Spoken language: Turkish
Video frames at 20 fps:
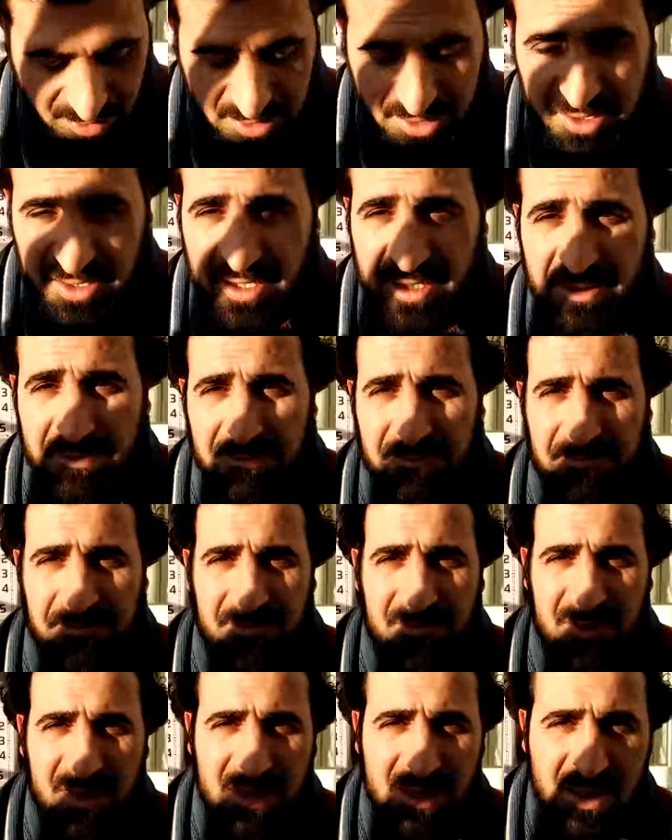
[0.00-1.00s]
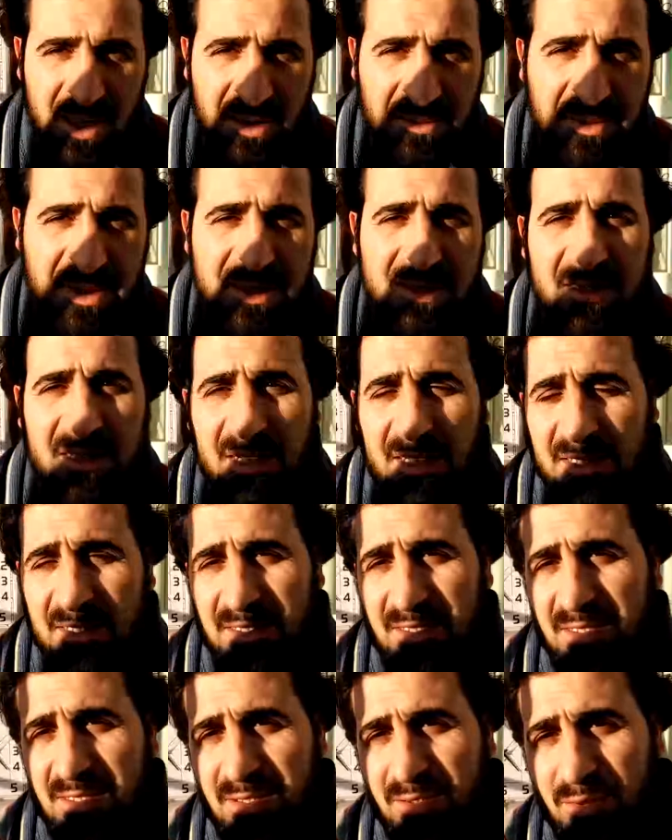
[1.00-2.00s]
işte kıyamet e,
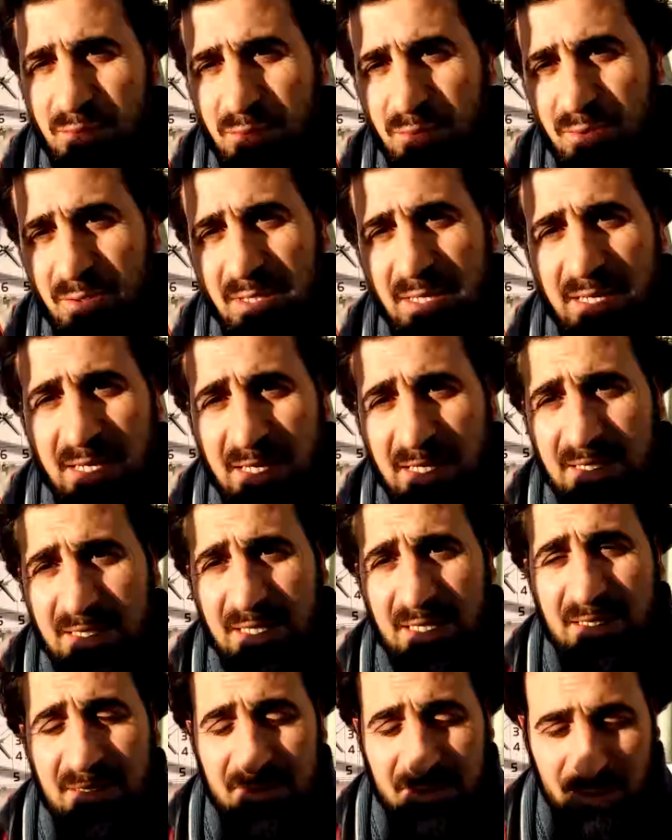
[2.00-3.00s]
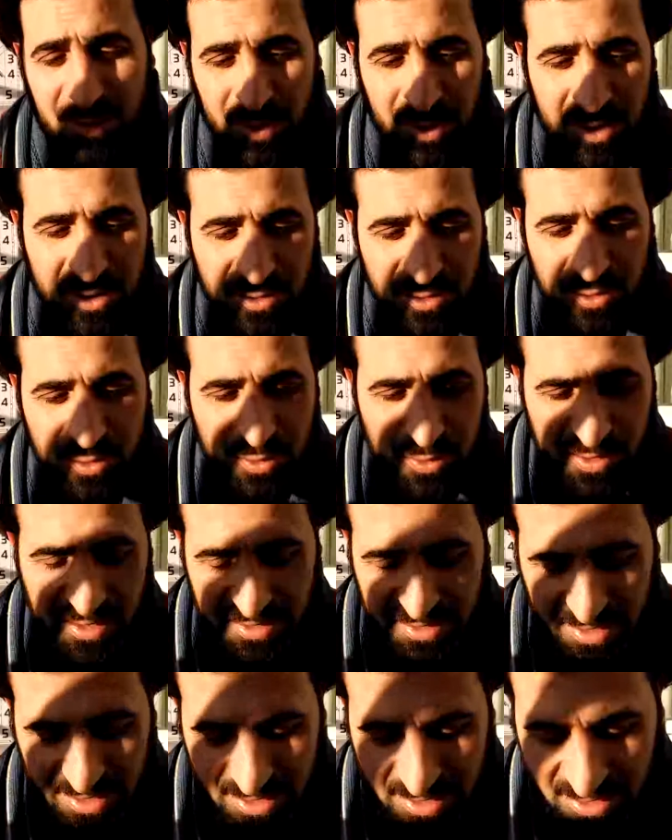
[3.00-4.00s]
gününe kadar olan
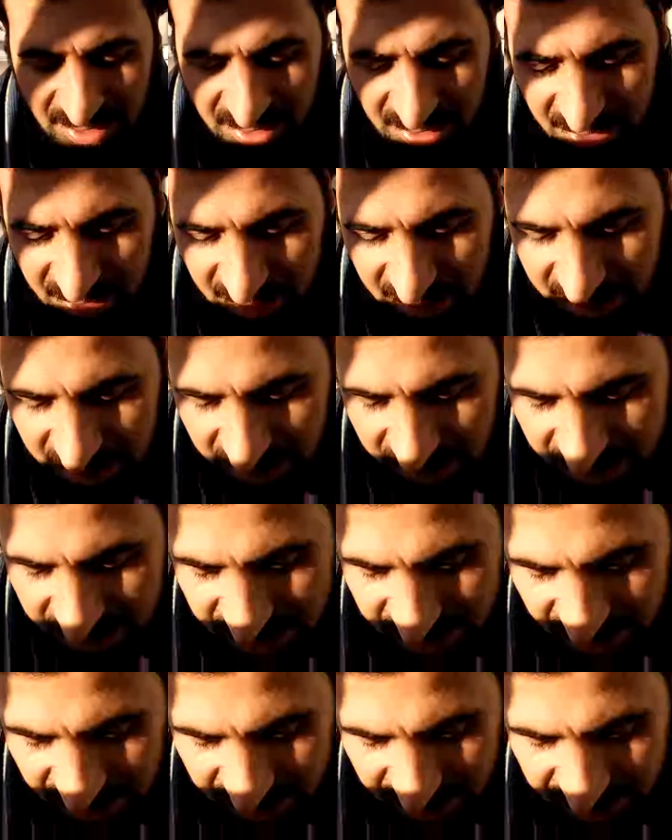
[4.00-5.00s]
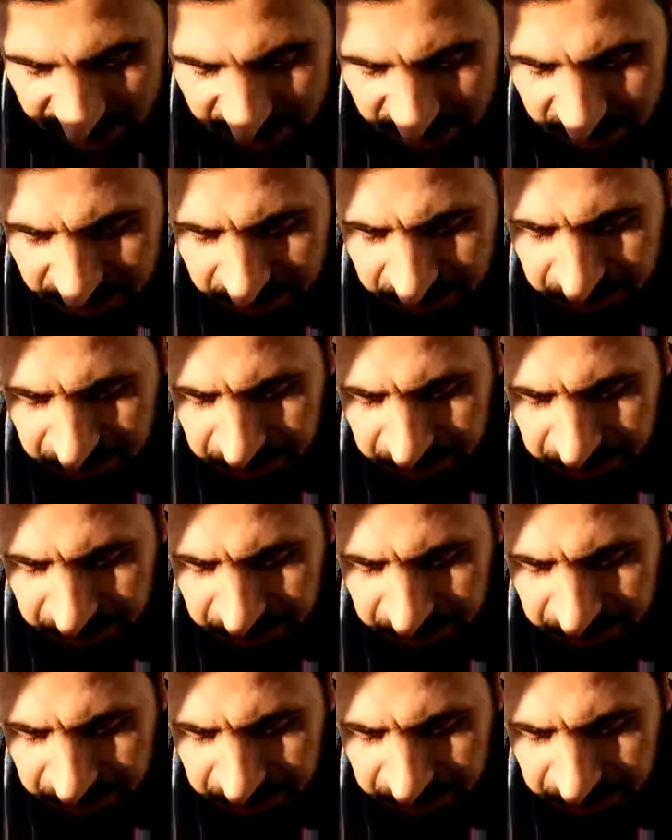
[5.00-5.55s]
sürede insanların